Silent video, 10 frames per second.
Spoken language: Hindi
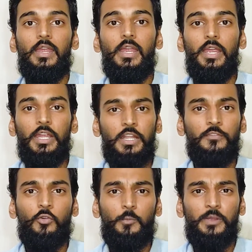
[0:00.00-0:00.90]
है
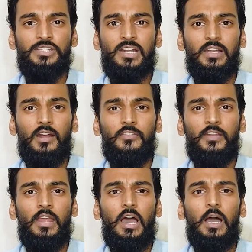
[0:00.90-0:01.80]
84 पेज का
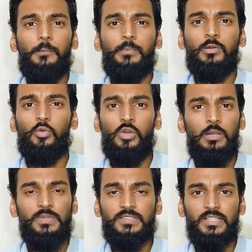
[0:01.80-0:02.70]
ड्राफ्ट है आप
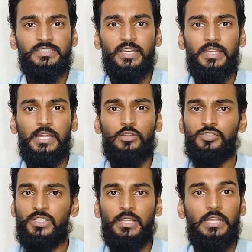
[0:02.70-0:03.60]
गूगल में सर्च करेंगे तो
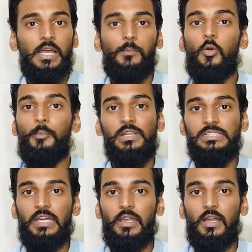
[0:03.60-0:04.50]
जनरली आपको
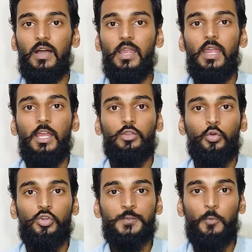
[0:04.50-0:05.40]
मिल जाएगा
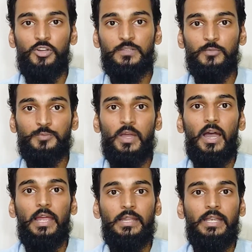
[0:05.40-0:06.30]
तो कुछ पॉइंट्स मैं उसमें
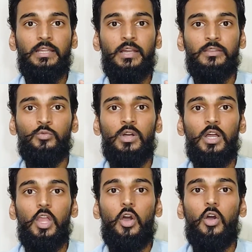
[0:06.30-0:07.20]
हाईलाइट कर
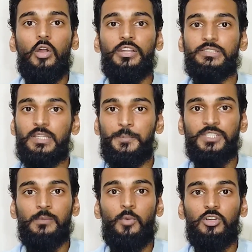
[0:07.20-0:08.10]
दूंगा और
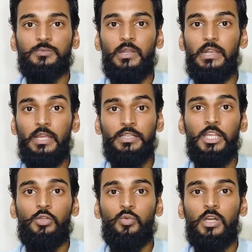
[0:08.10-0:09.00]
डिस्क्रिप्शन बॉक्स में लिंक
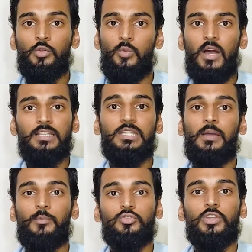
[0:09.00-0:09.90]
दे दूंगा तो वहां से
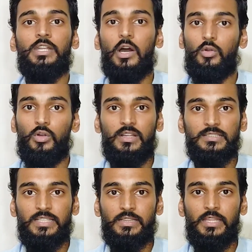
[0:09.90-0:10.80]
आप उसे डाउनलोड
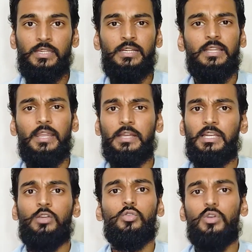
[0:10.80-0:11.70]
कर सकते हैं या
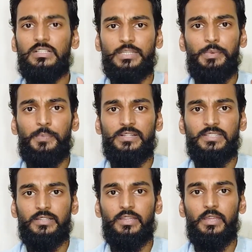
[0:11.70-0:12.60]
डायरेक्टली गूगल से भी पढ़
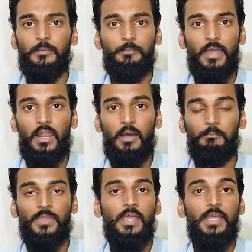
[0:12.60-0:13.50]
सकते हैं पहला